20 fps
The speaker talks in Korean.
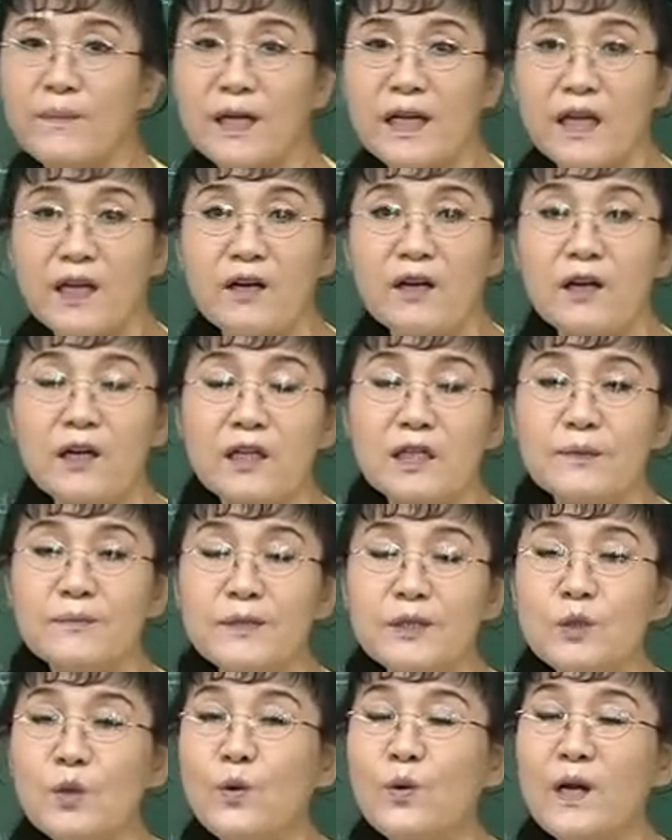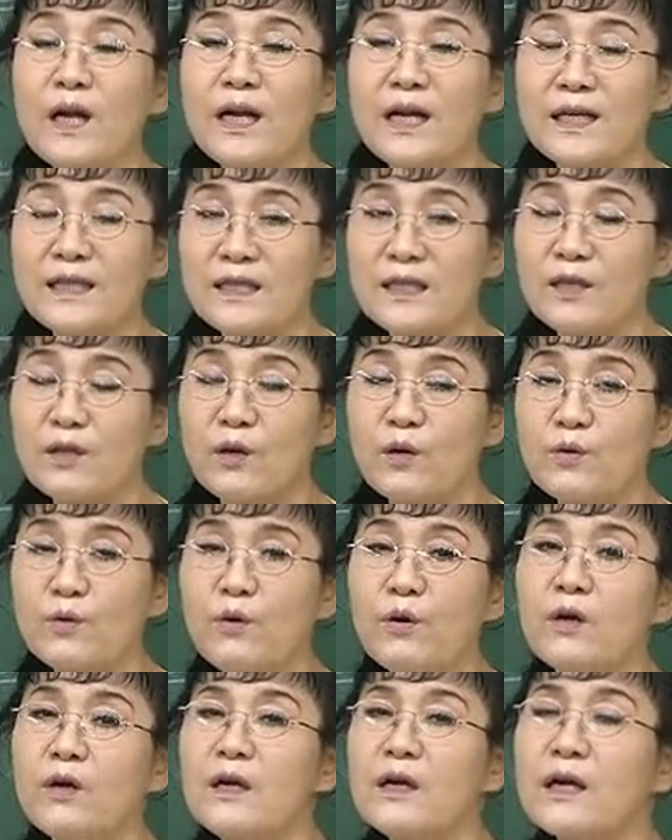말이에요. 그 다음에 촉각 같은
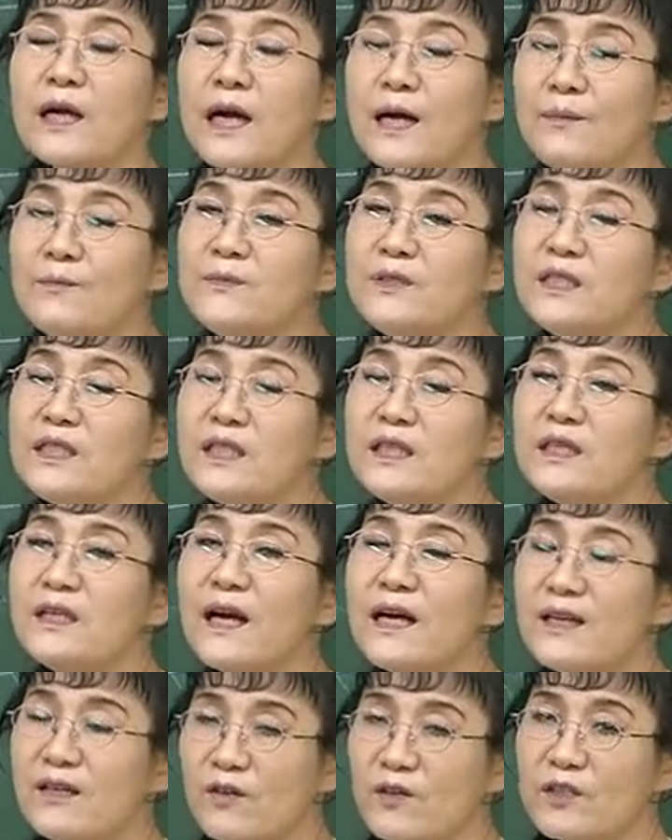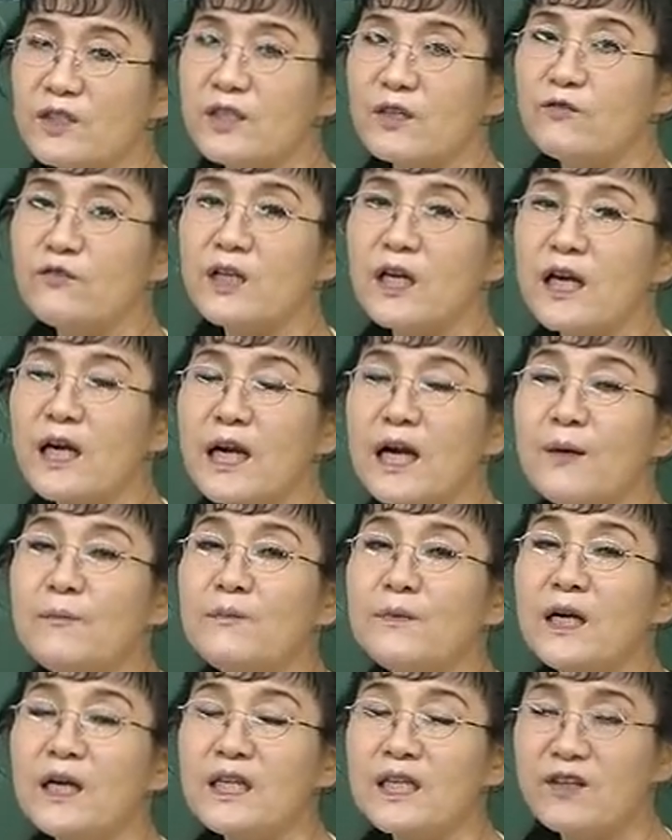거로 감지를 하는 거지 우리가
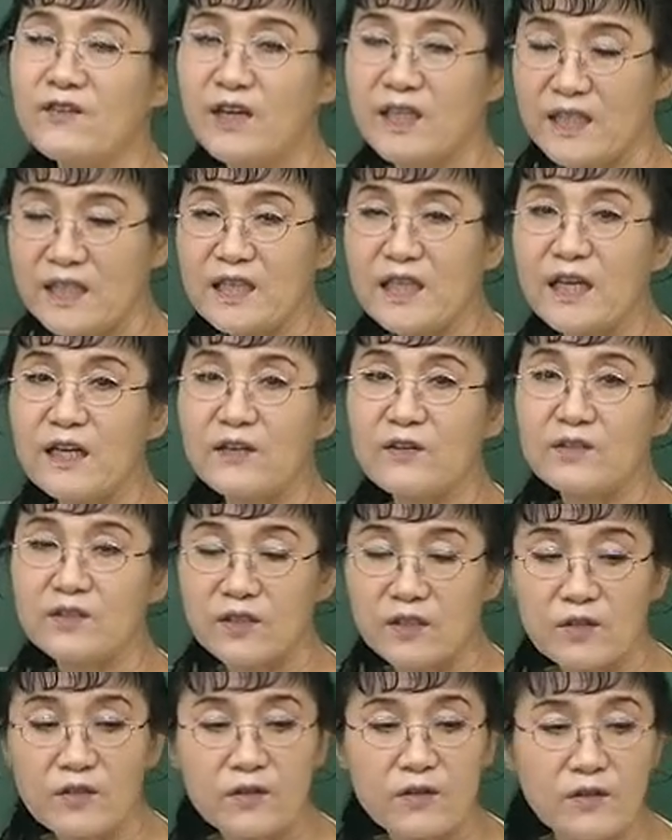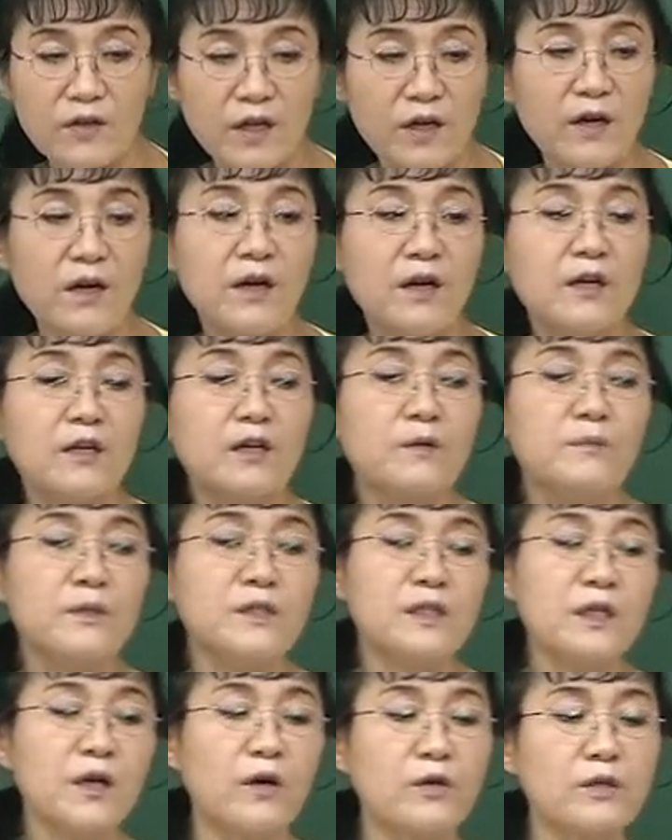감각기관이 있다는 거죠. 이런 거예요. 그럼
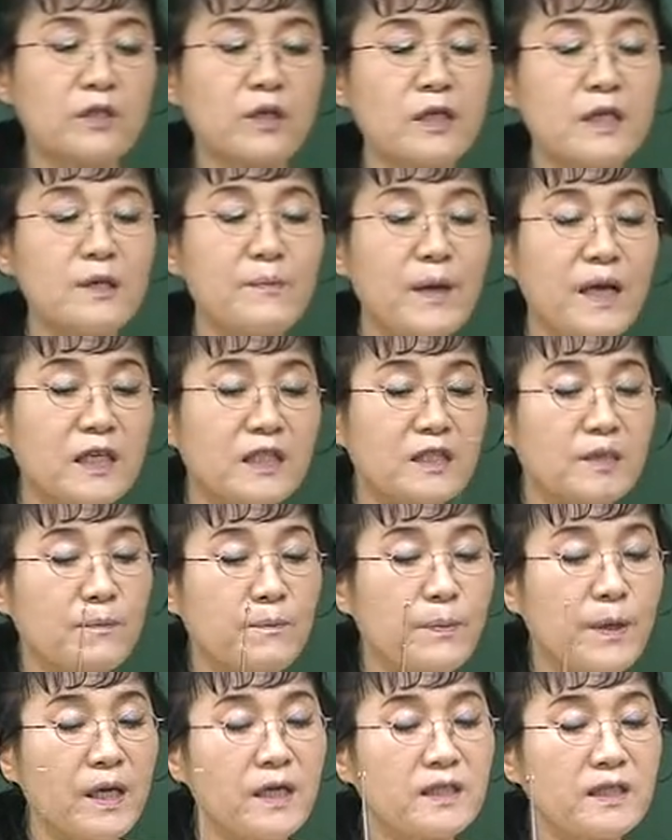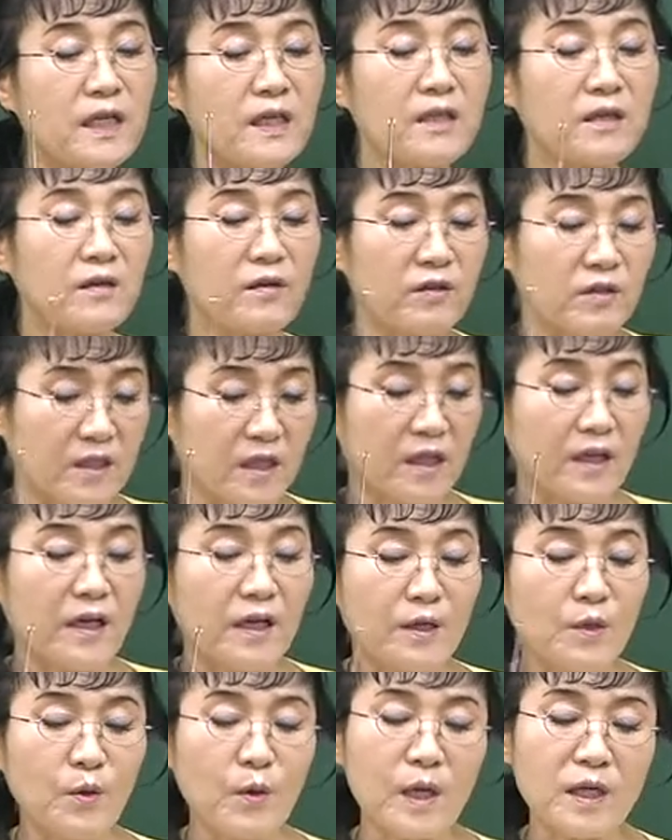이제 여기서 220페이지에 있는 것이
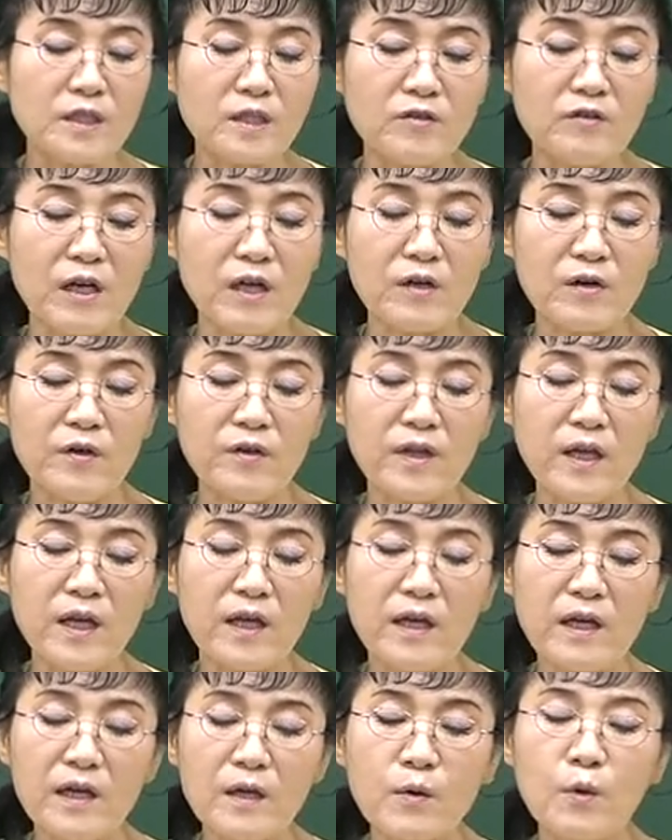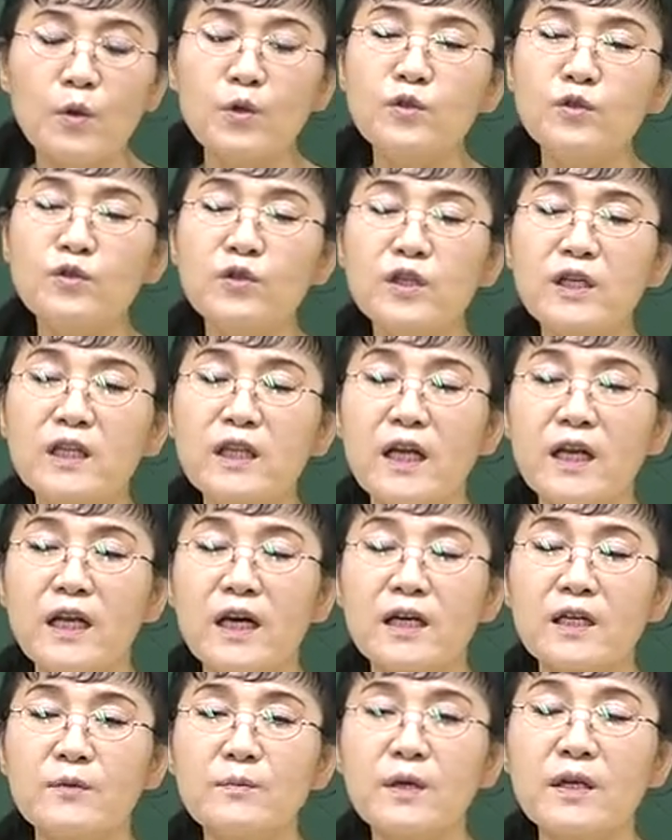요가서도 할 건데 곤충 층이
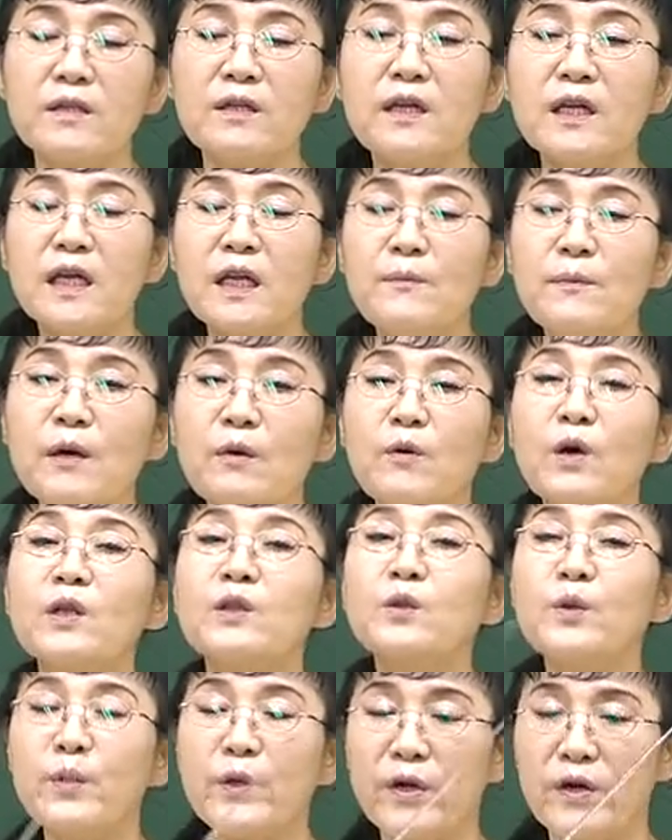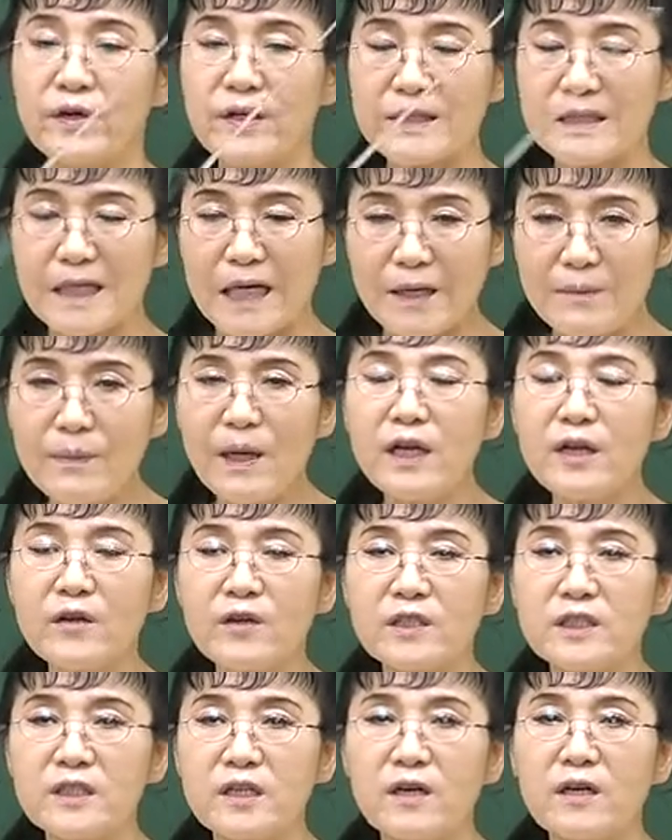되려 그러면 일명 원통형,
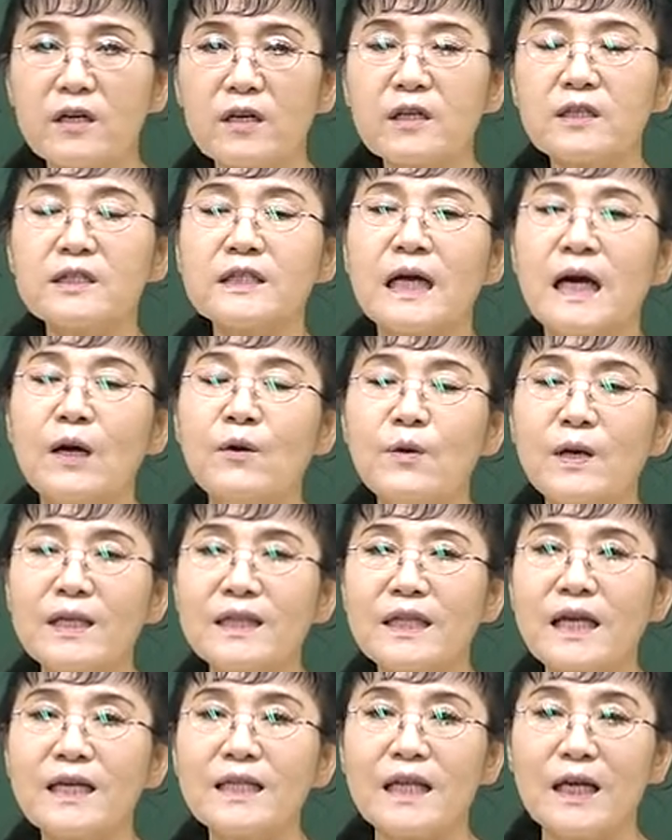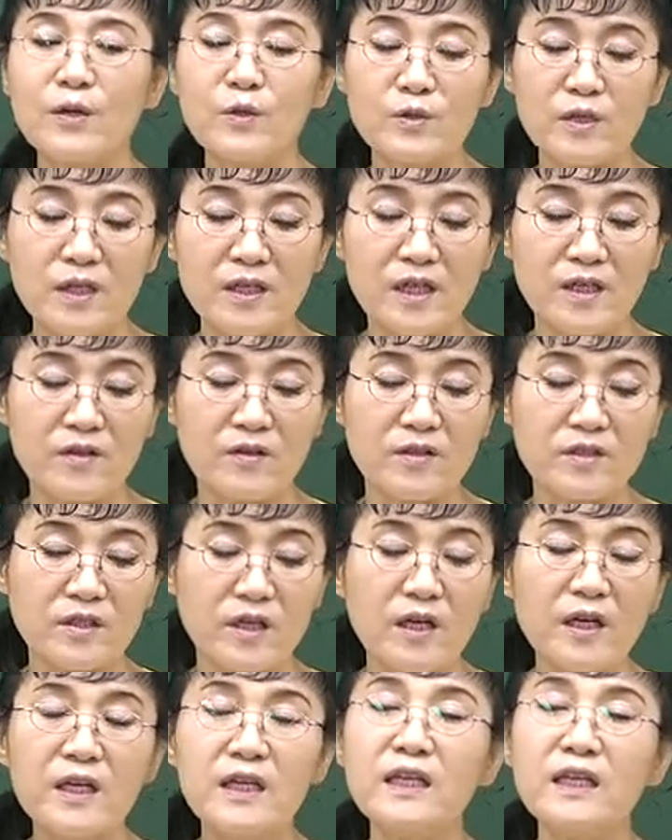장방형이죠 그리고 좌우가 딱 나눠져야 되는 거죠.